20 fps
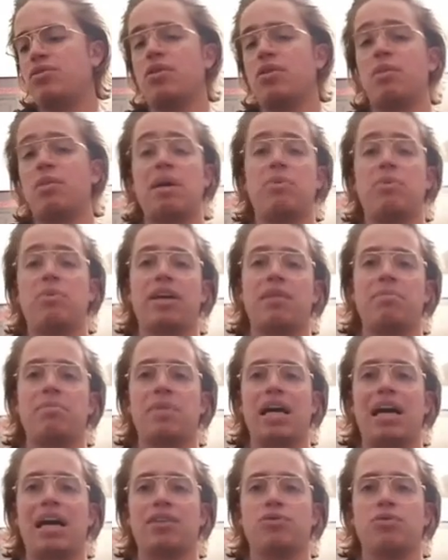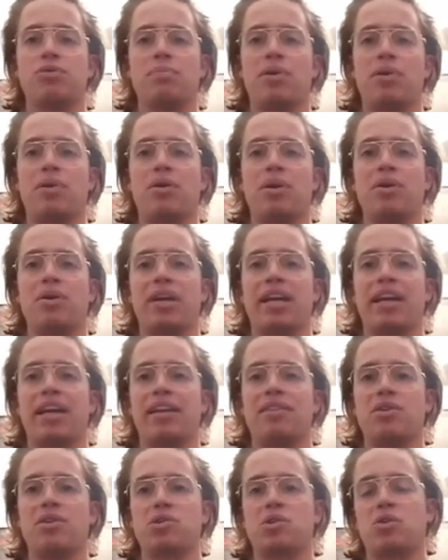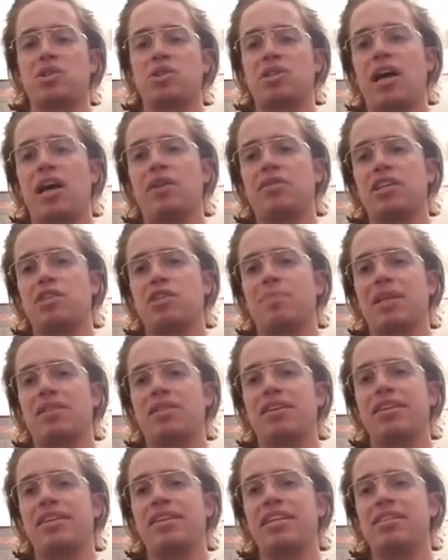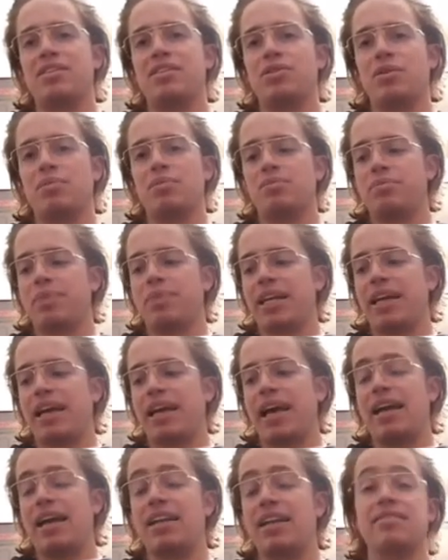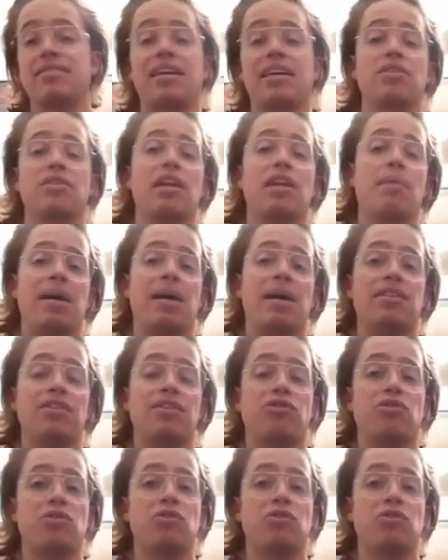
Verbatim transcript: abbiamo cambiato un po' quello che era il nostro sound rispetto all'inizio, perché all'interno della band ci sono